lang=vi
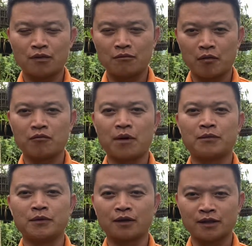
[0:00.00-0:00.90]
mọc
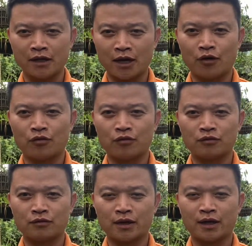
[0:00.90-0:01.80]
mầm được nhiều
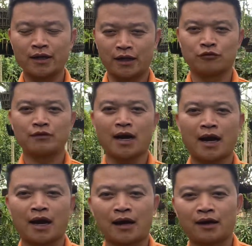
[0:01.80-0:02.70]
đấy để chúng
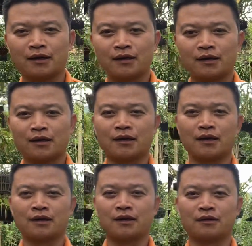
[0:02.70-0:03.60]
ta
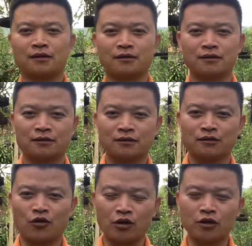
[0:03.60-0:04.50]
uh,
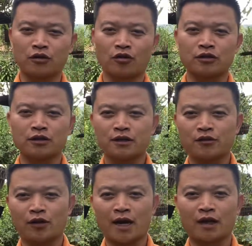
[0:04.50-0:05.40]
có được có những cái
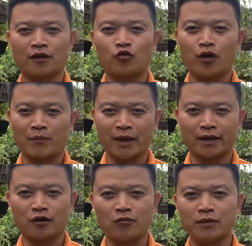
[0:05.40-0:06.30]
giỏ lan nó khỏe
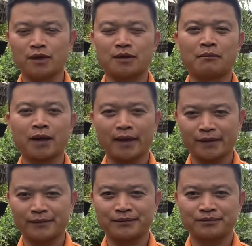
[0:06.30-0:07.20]
mạnh không bị nấm bệnh
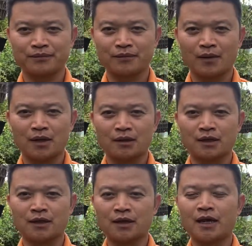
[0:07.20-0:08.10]

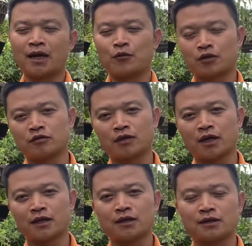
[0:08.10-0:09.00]
thì đây là một trong những
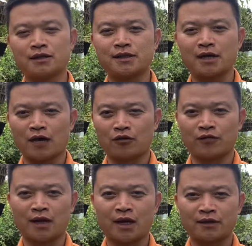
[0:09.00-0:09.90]
cái chia sẻ của
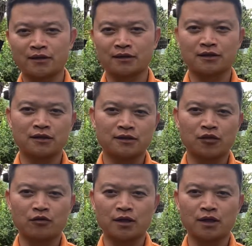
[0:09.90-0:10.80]
vườn lan Trường Sơn
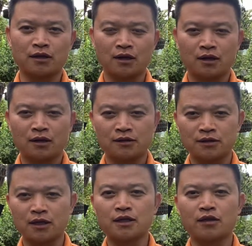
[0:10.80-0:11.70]
sau khi
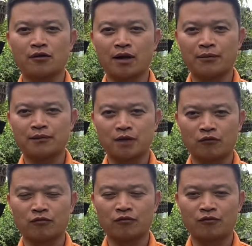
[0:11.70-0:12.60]
rất nhiều năm
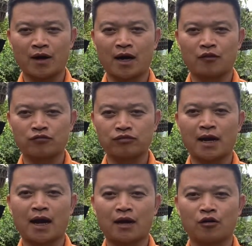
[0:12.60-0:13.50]
trồng và cũng
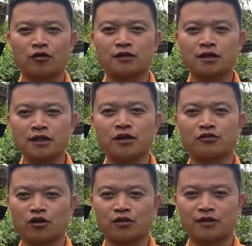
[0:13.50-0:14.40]
đã có rất nhiều
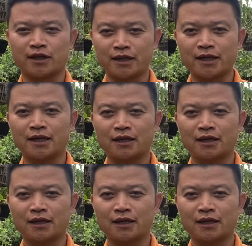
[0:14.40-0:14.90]
giò ra đi